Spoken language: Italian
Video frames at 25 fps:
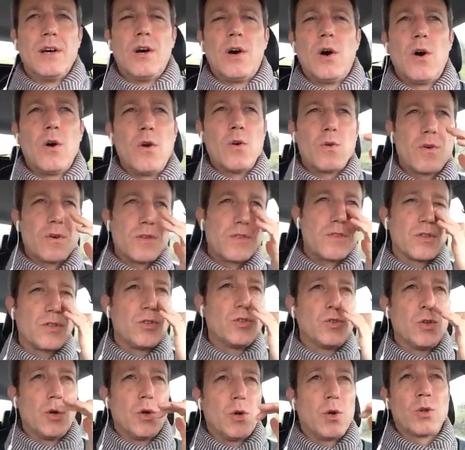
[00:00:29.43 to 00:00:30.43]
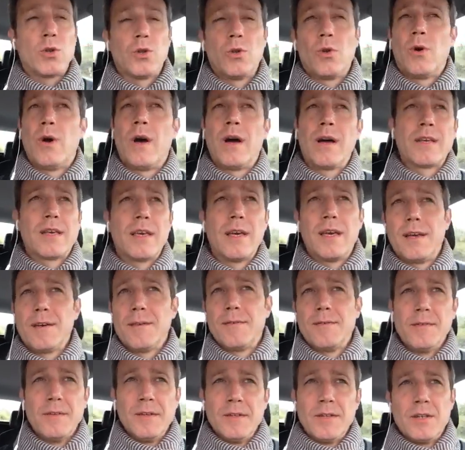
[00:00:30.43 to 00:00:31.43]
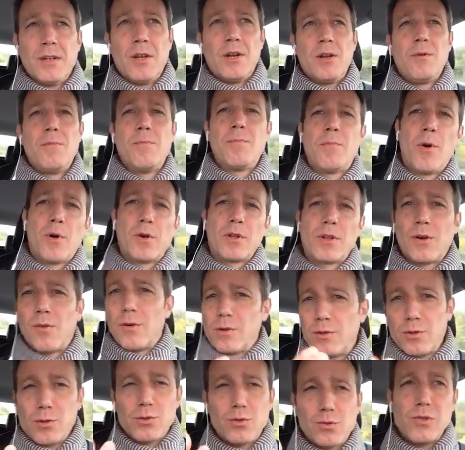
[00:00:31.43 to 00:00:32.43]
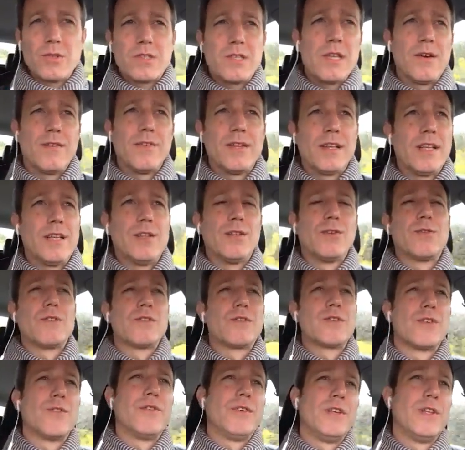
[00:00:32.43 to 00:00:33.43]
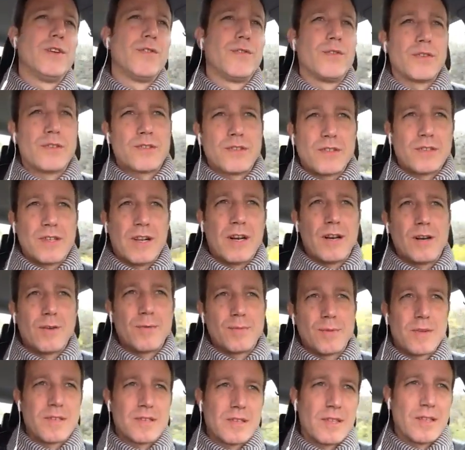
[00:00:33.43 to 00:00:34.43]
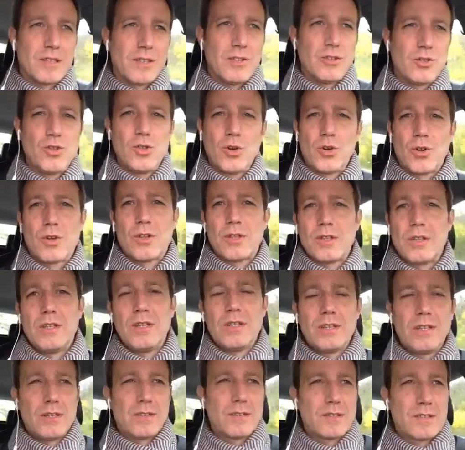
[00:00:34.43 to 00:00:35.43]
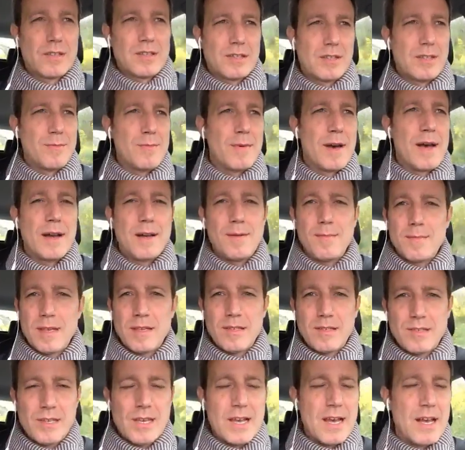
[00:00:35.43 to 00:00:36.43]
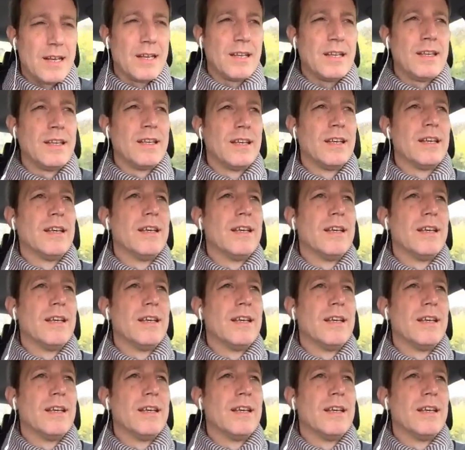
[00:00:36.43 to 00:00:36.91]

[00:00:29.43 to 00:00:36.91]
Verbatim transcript: o in questo giorno, anche non importa quando tu stia vedendo questo video, forse saranno passati giorni, settimane, mesi, anni,